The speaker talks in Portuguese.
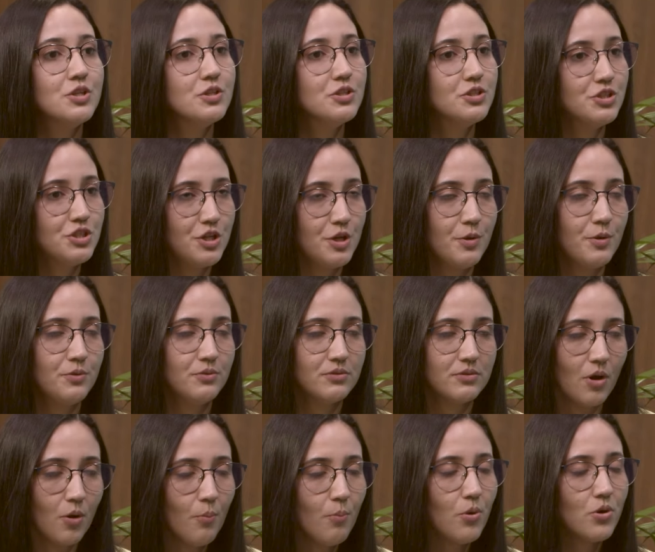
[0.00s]
de
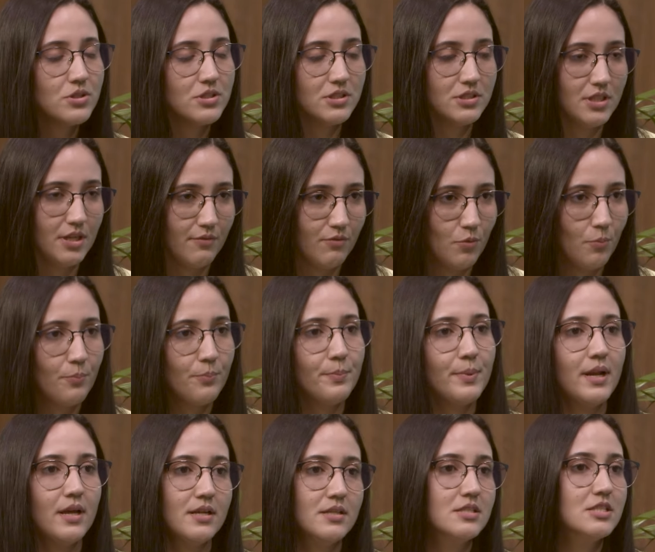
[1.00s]
tão positivo
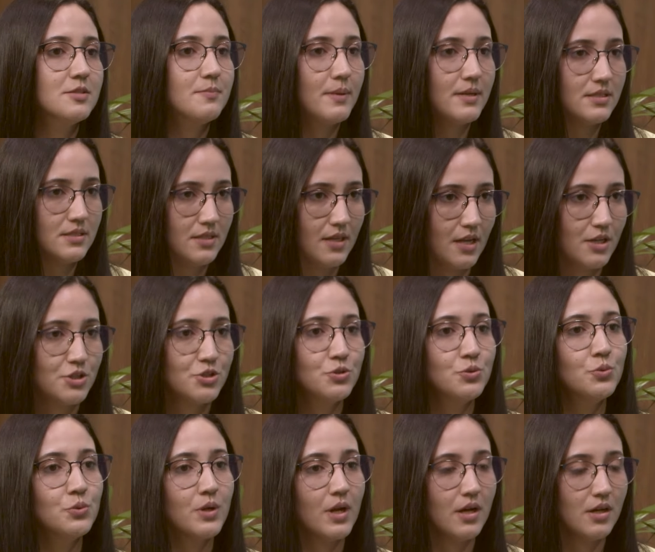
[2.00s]
para esses pacientes
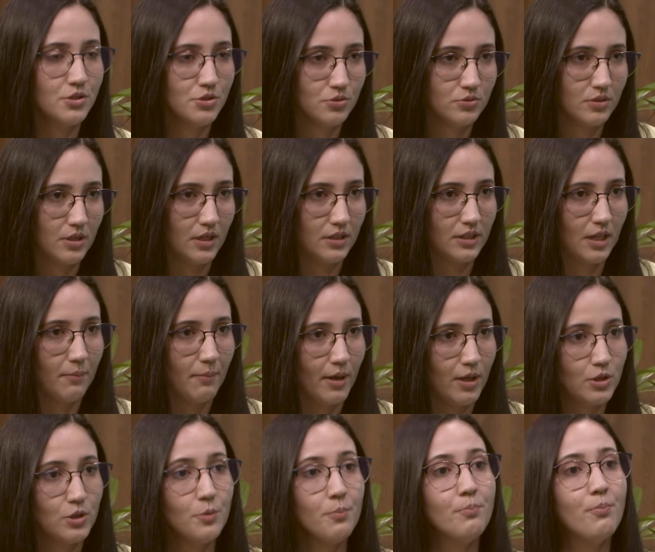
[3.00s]
durante o
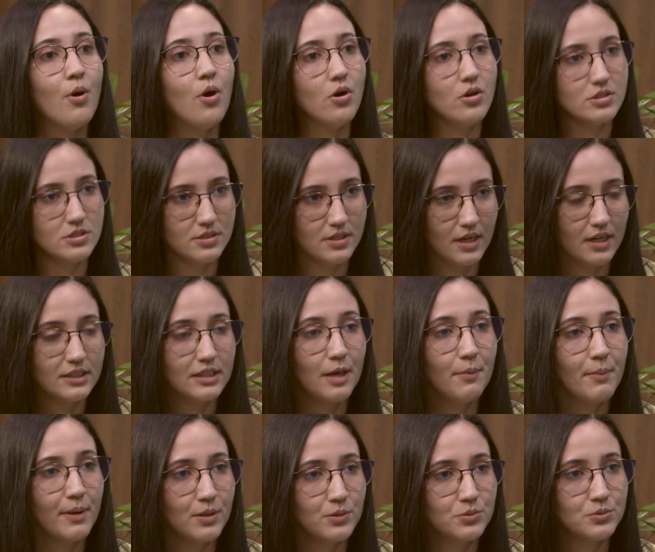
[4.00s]
tratamento e
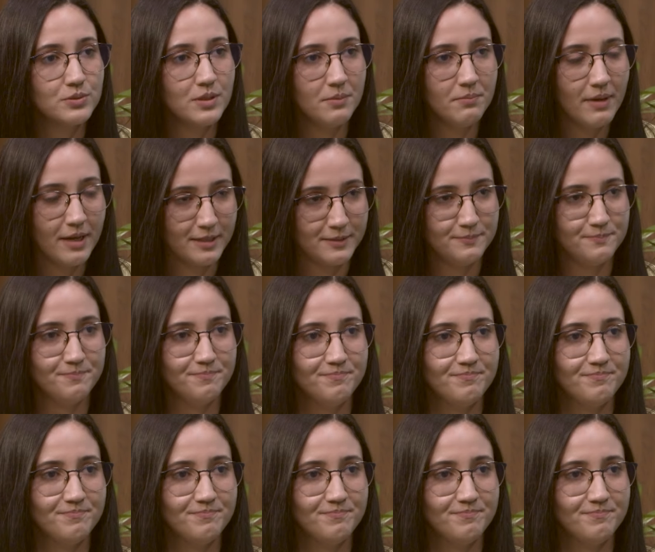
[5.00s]
pós-tratamento também.